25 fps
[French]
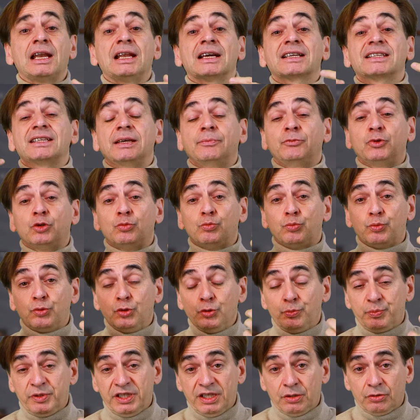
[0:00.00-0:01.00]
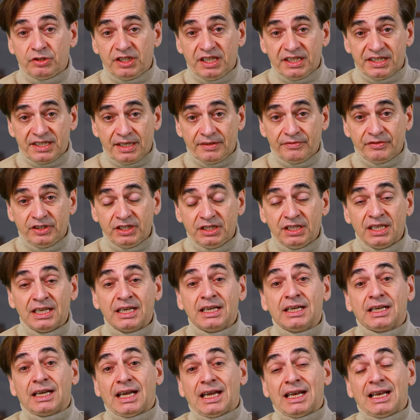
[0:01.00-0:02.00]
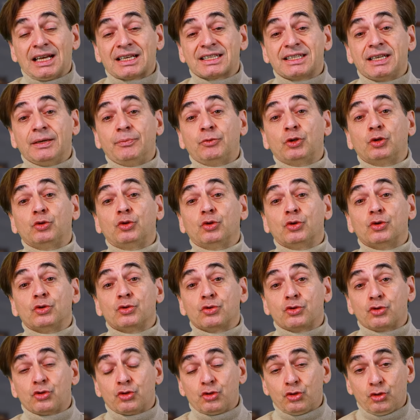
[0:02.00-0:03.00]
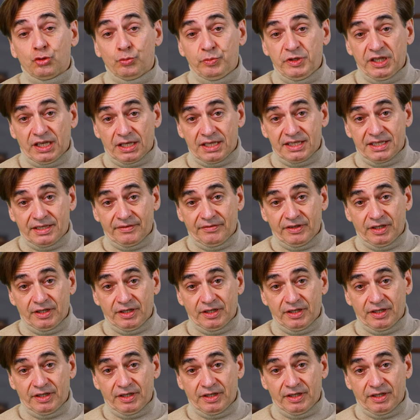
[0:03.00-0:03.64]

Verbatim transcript: elle accepte de ne plus piloter sa vie, elle accepte de subir les